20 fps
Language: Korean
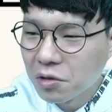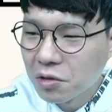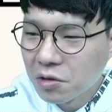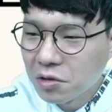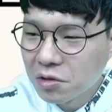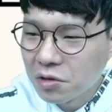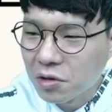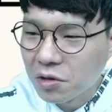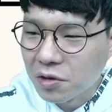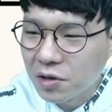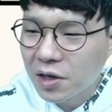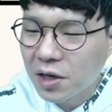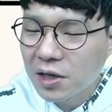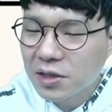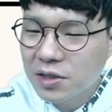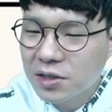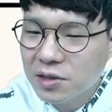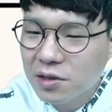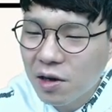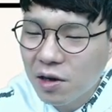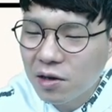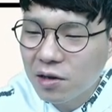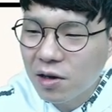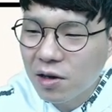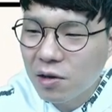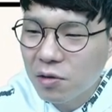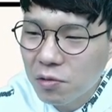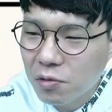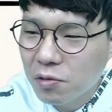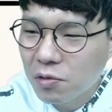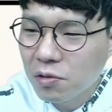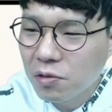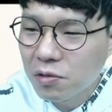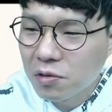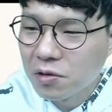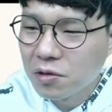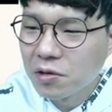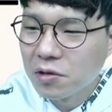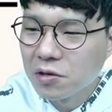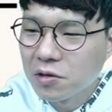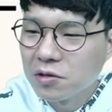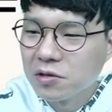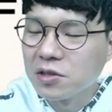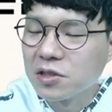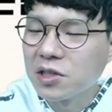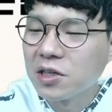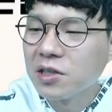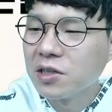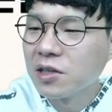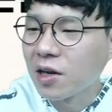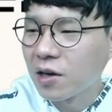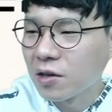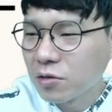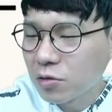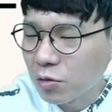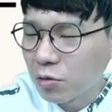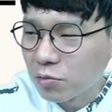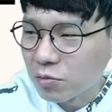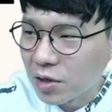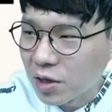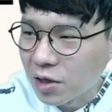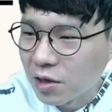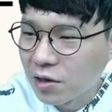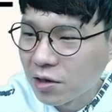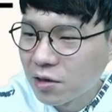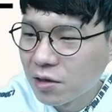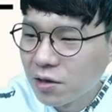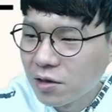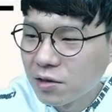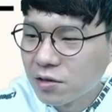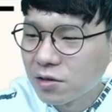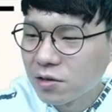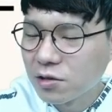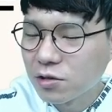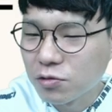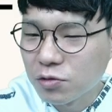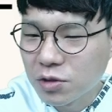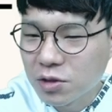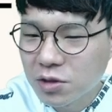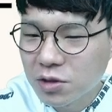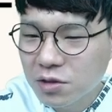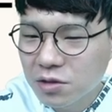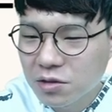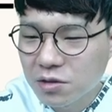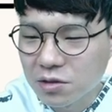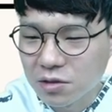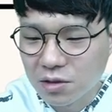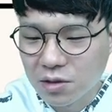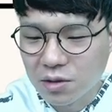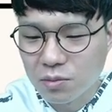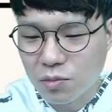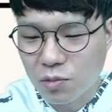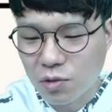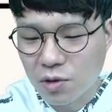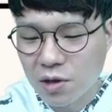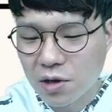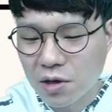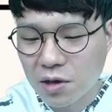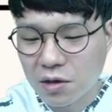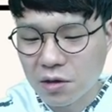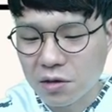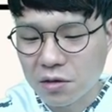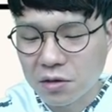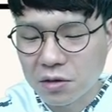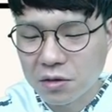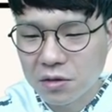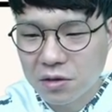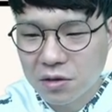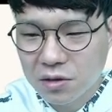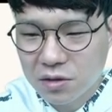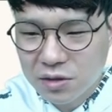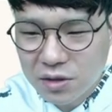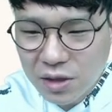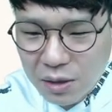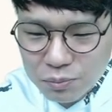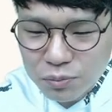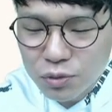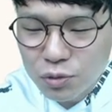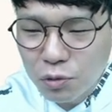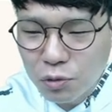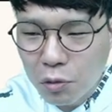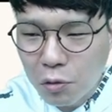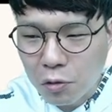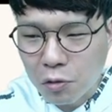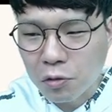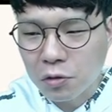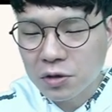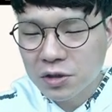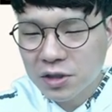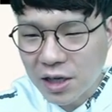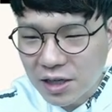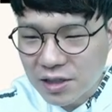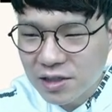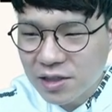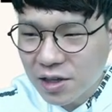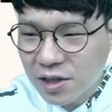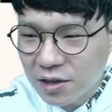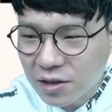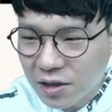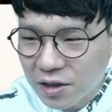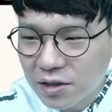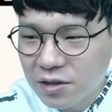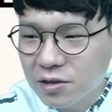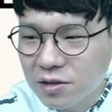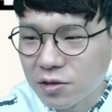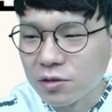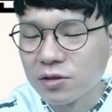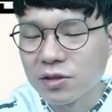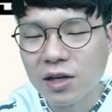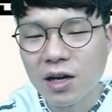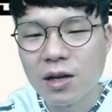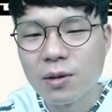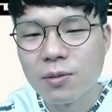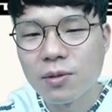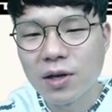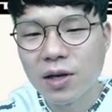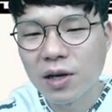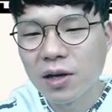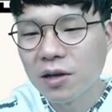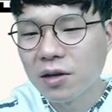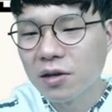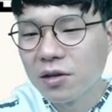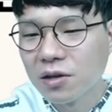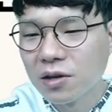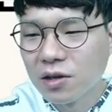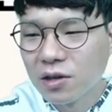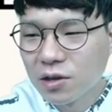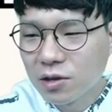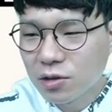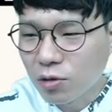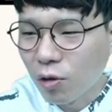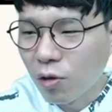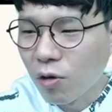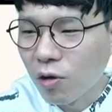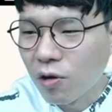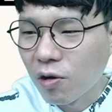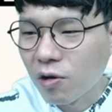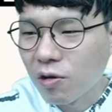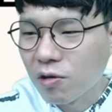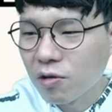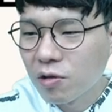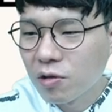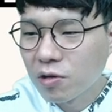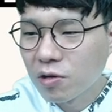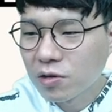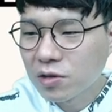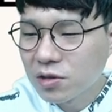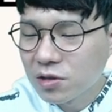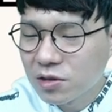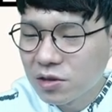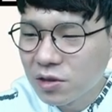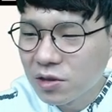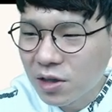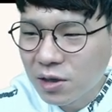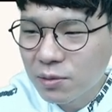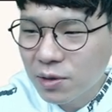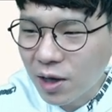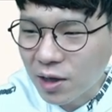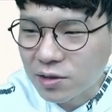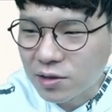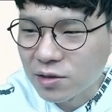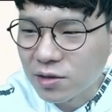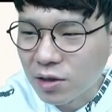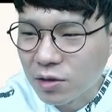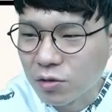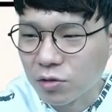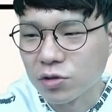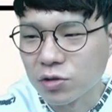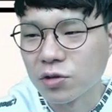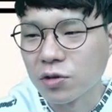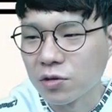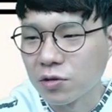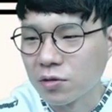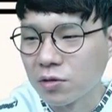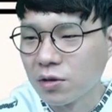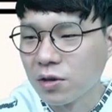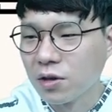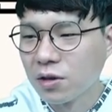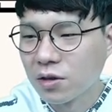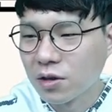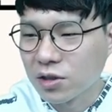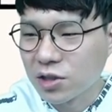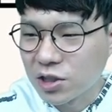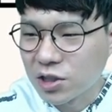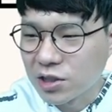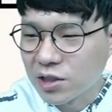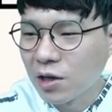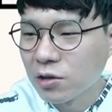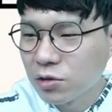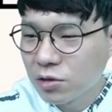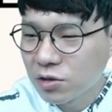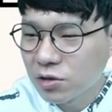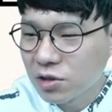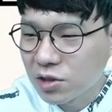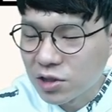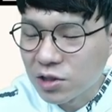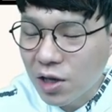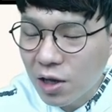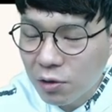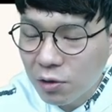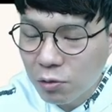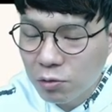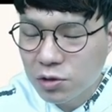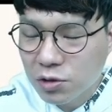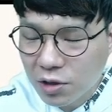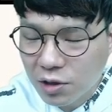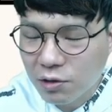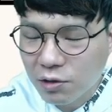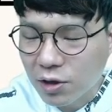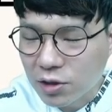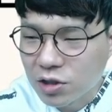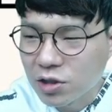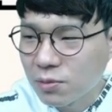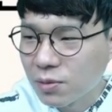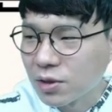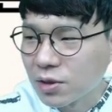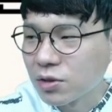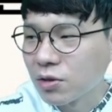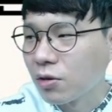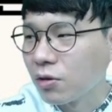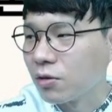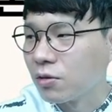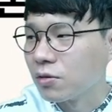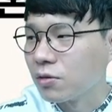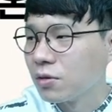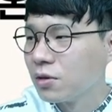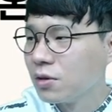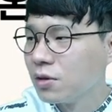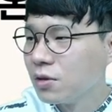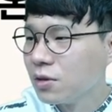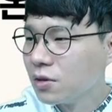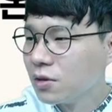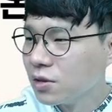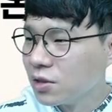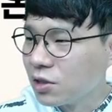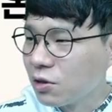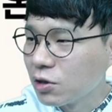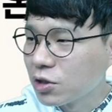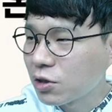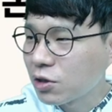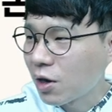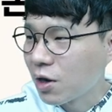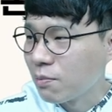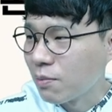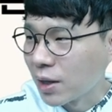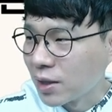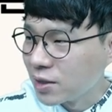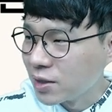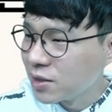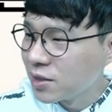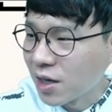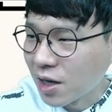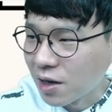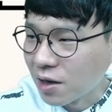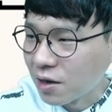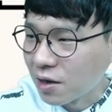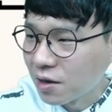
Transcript: 그렇게 생각을 하고 느낀다라는 겁니다. 그래서 우리는 뭔가 예쁘고 잘생긴 그런 사람에게 더 큰 끌림을 갖는다는 거죠. 질환, 진화론적인 관점에서 이것이 과연 맞느냐